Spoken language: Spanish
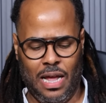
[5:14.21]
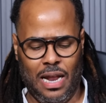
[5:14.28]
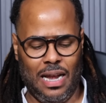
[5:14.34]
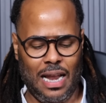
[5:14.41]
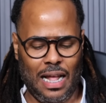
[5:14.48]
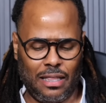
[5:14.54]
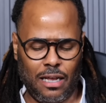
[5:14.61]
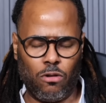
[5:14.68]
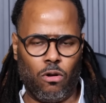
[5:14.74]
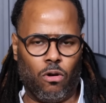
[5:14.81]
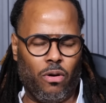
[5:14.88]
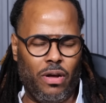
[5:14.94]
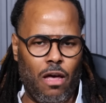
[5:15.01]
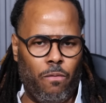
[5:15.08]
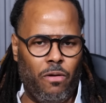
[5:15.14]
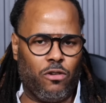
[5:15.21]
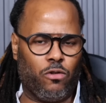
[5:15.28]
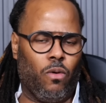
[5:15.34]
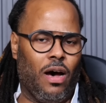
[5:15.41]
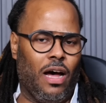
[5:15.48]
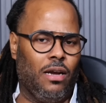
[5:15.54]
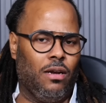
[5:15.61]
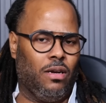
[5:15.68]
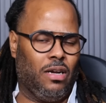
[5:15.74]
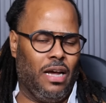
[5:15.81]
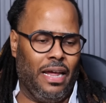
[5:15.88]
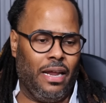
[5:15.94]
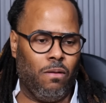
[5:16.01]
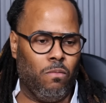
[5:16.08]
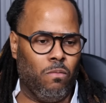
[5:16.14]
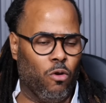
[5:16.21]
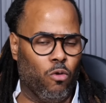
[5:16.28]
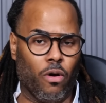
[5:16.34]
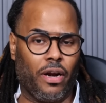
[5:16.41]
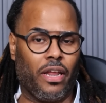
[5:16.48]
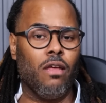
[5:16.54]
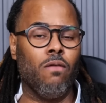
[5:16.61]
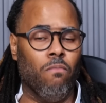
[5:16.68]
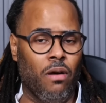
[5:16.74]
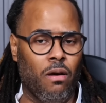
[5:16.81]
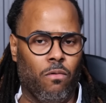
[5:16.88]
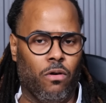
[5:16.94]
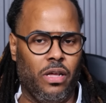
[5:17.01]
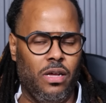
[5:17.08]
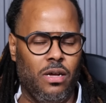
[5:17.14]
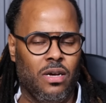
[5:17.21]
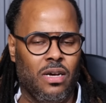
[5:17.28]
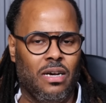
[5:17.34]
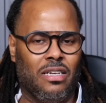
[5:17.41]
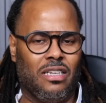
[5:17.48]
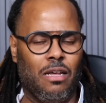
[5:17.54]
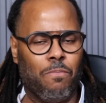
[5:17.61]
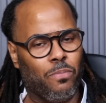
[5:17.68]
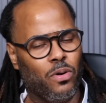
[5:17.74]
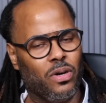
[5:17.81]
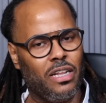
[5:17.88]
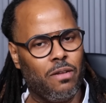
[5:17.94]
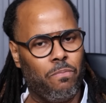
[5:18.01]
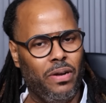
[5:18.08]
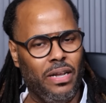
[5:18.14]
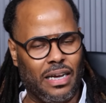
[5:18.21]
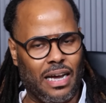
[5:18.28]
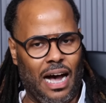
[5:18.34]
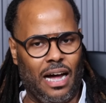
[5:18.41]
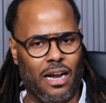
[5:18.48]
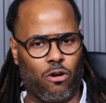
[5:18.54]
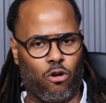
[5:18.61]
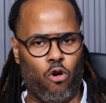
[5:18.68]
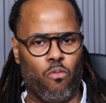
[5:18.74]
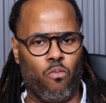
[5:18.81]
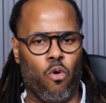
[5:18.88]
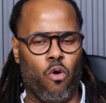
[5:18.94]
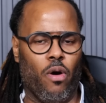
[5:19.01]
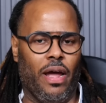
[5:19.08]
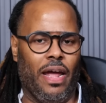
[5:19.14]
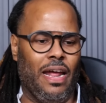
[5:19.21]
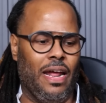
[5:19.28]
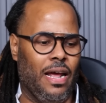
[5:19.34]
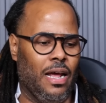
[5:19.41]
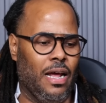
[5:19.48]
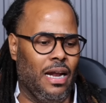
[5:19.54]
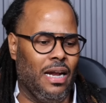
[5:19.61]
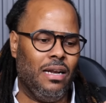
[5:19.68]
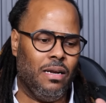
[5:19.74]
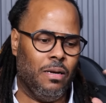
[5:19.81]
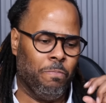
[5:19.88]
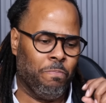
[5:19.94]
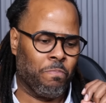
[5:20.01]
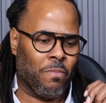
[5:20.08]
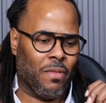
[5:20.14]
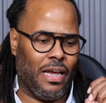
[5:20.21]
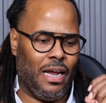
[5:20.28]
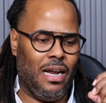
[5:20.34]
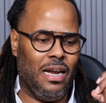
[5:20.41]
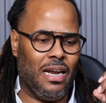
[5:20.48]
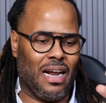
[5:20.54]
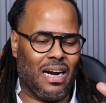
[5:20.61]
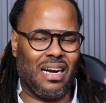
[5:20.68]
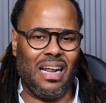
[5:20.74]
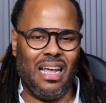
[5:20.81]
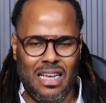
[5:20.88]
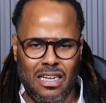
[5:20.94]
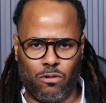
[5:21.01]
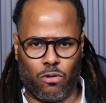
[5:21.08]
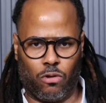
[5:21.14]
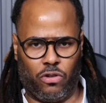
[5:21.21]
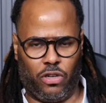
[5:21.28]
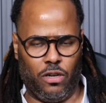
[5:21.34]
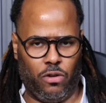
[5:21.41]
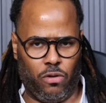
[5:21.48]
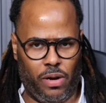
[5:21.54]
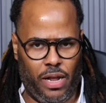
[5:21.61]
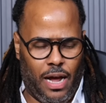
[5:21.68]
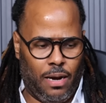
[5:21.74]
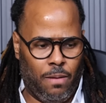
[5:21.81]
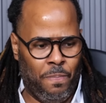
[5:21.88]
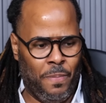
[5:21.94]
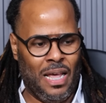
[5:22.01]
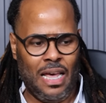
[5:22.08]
La tecnología visual en Working Memory se puede explicar como eh, el, el registro sensorial.